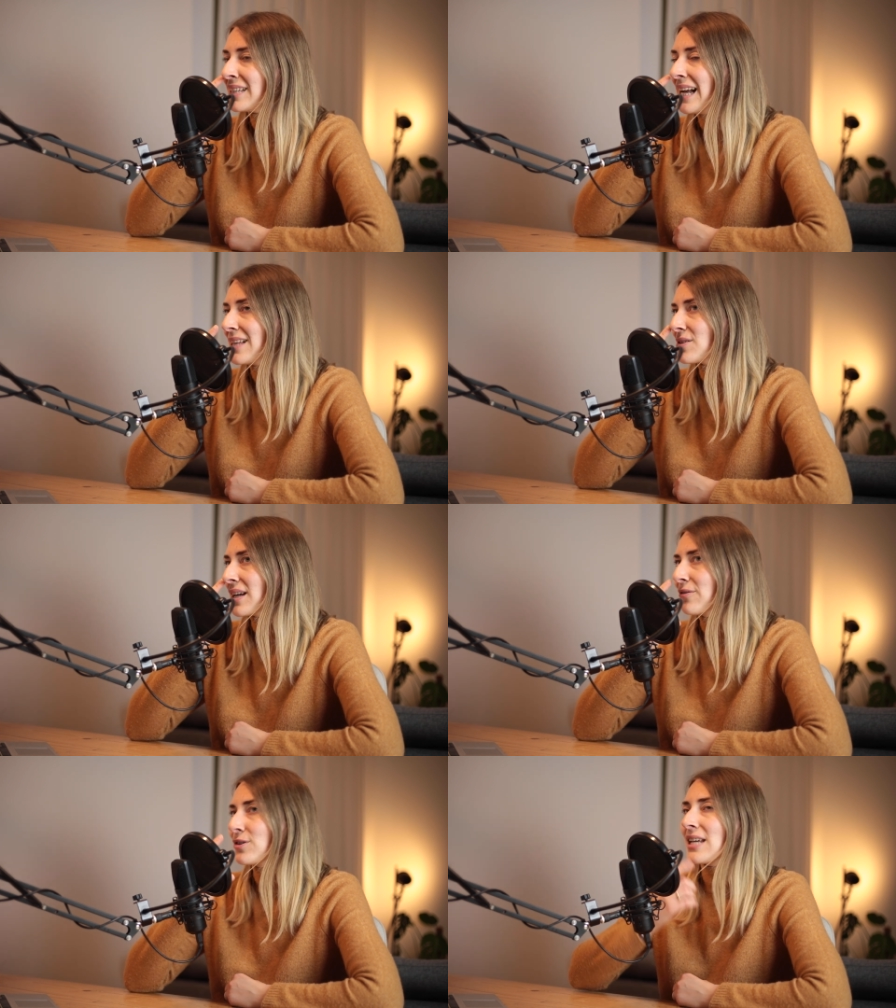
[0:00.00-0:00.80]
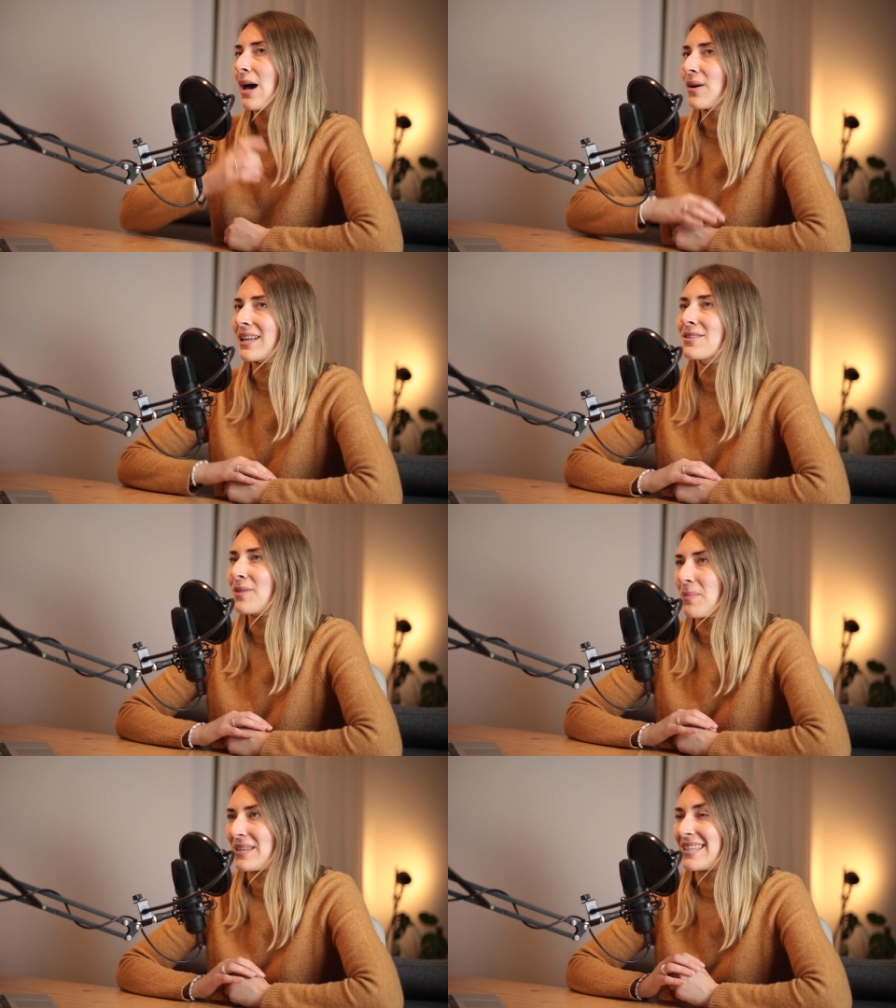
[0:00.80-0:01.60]
Also da wird auch ganz
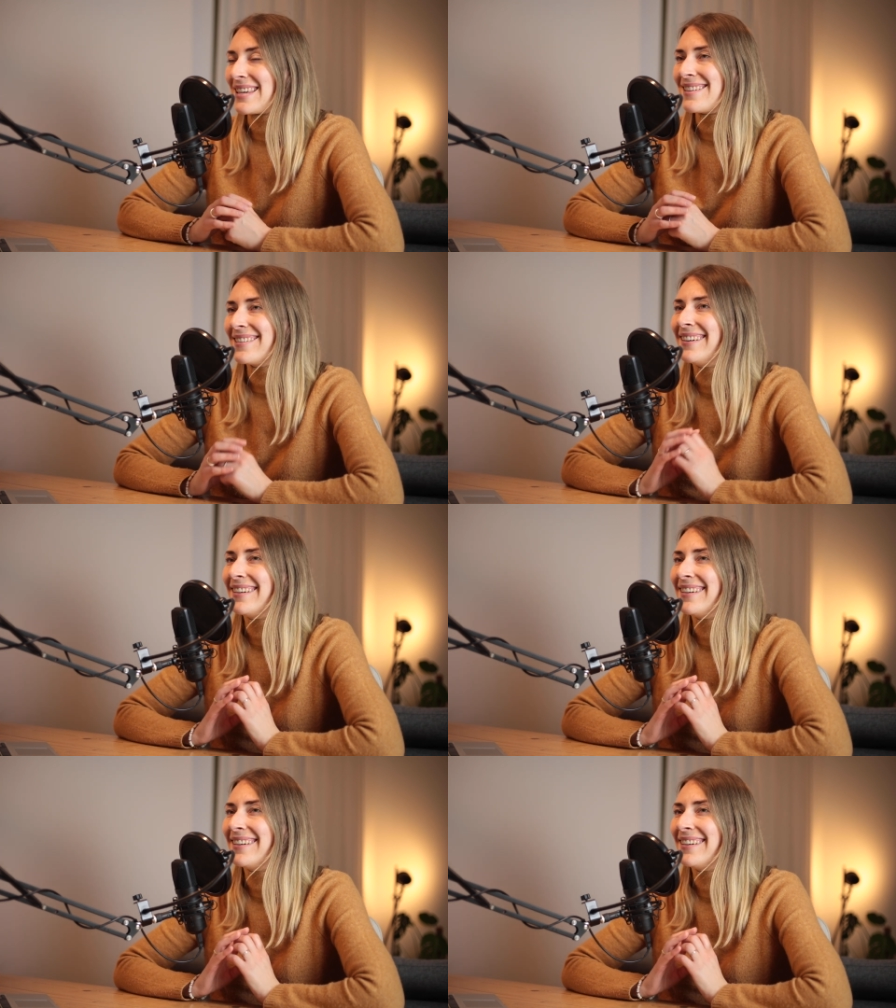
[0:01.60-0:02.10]
viel passieren.